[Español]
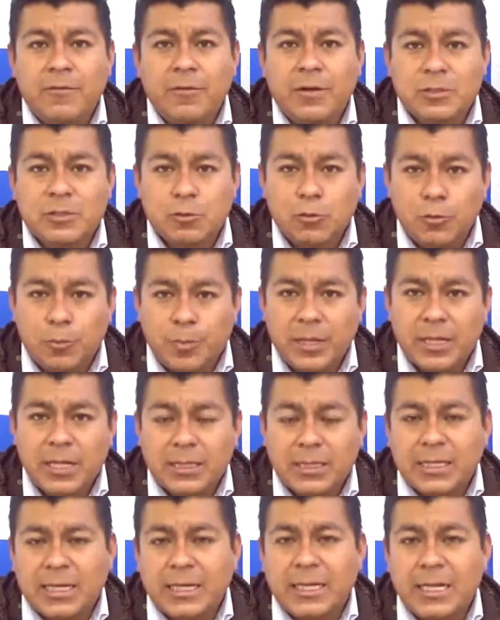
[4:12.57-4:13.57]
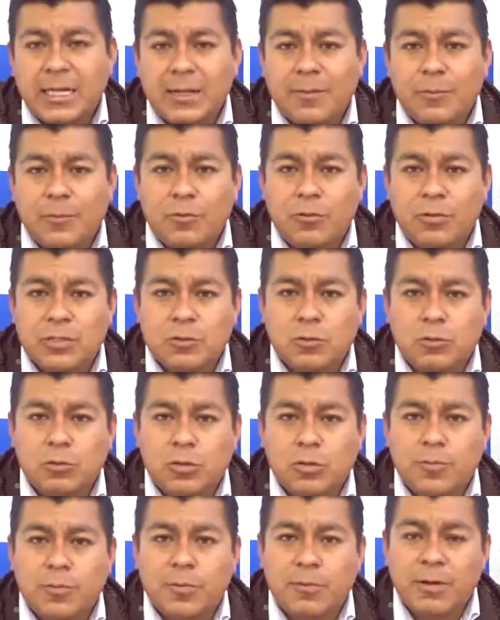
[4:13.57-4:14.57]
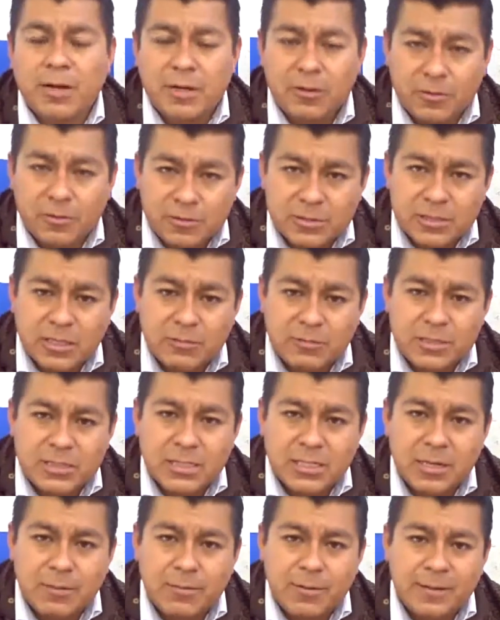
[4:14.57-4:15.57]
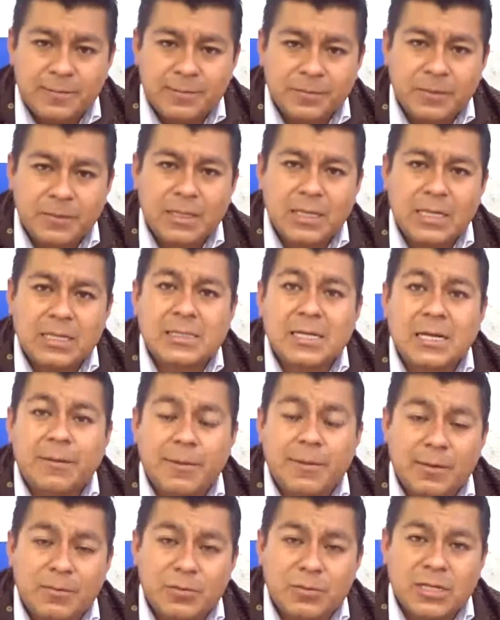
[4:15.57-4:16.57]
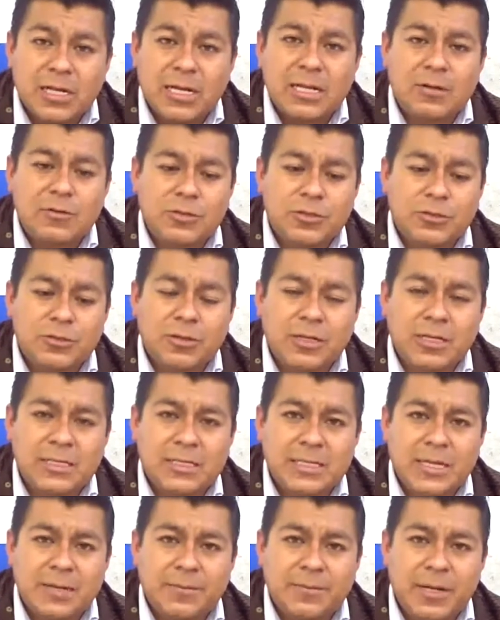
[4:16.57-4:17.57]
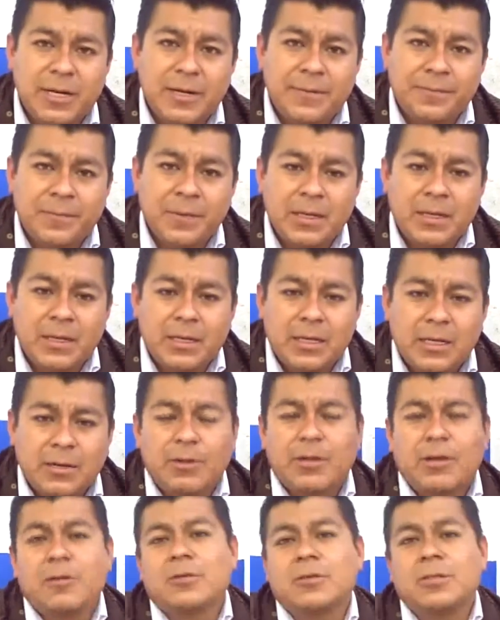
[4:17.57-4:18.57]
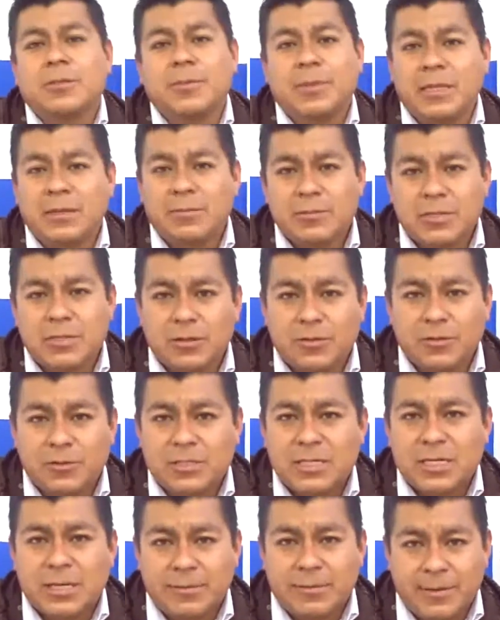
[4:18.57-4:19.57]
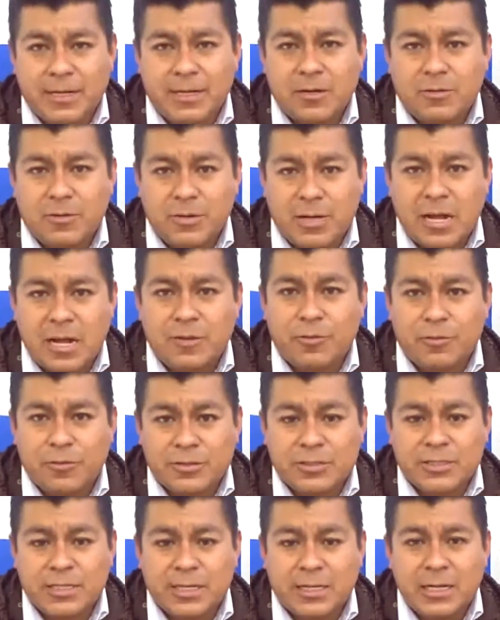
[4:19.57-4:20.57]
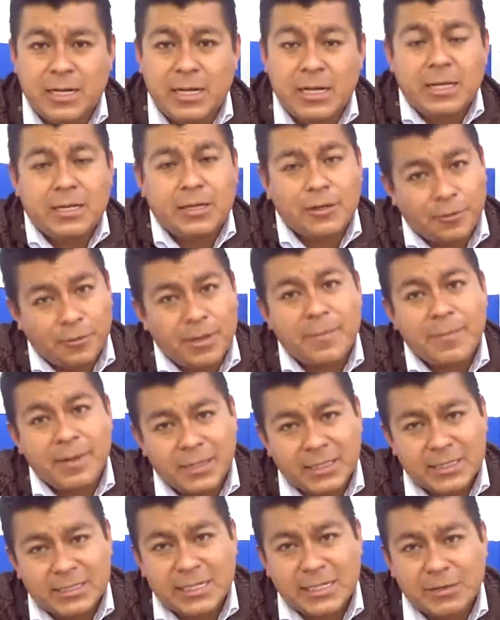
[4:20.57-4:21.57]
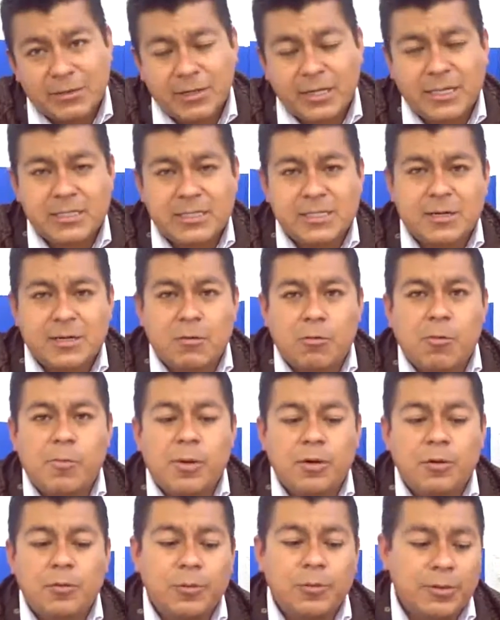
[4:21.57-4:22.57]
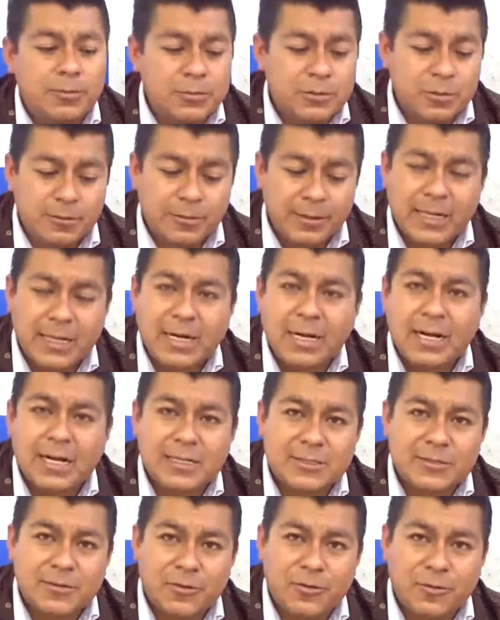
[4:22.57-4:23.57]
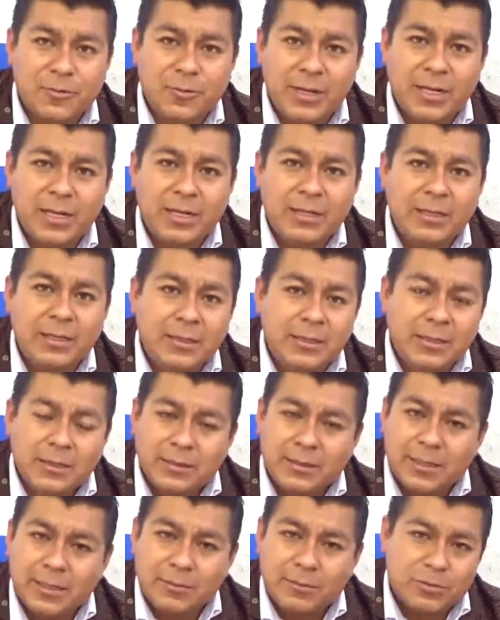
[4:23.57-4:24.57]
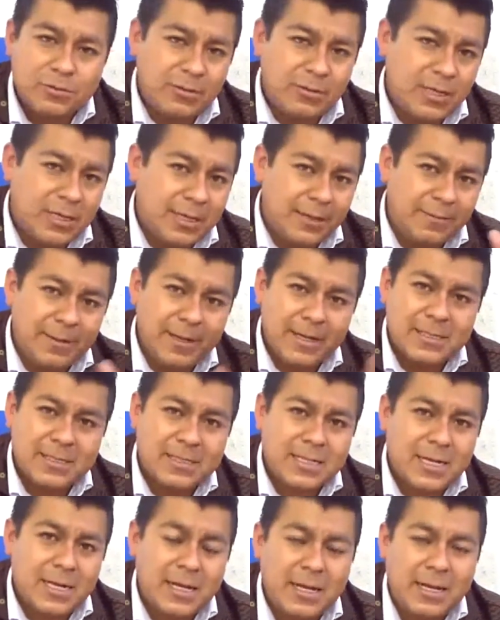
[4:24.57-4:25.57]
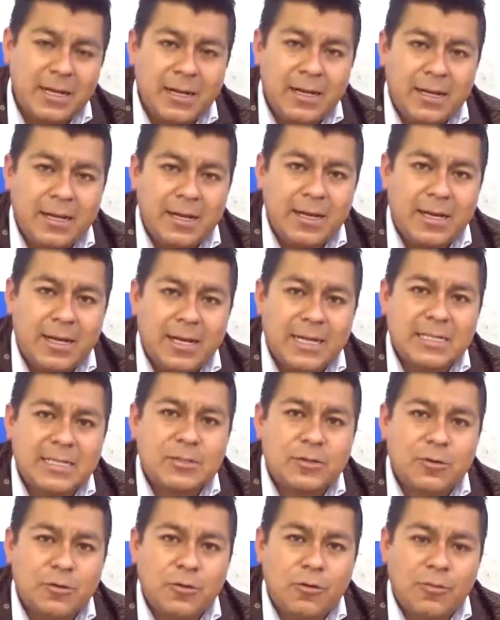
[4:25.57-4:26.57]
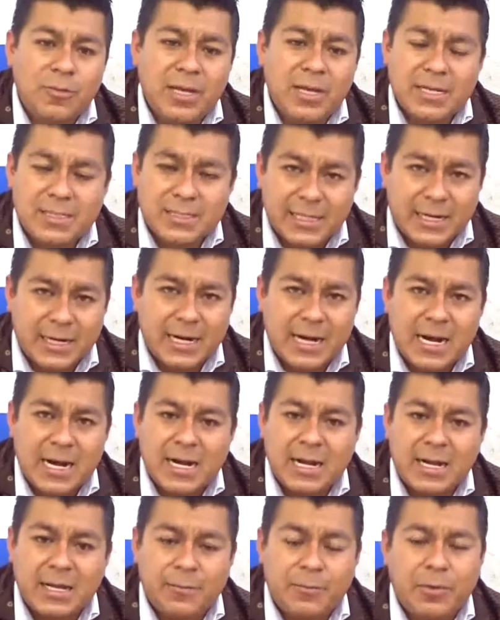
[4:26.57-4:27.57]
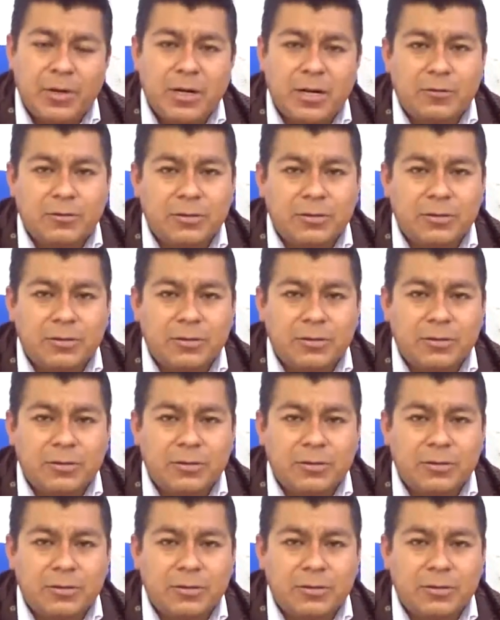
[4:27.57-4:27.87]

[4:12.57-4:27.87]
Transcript: fue esculpida, tallada por un escultor poblano, José Luis Silva, la celebramos cada 8 de diciembre y bueno, los invitamos a todos a que vengan a conocer. Que obviamente estando aquí en Chignahuapan no podemos olvidar la gastronomía, tenemos una diversa eh, gastronomía serrana que pueden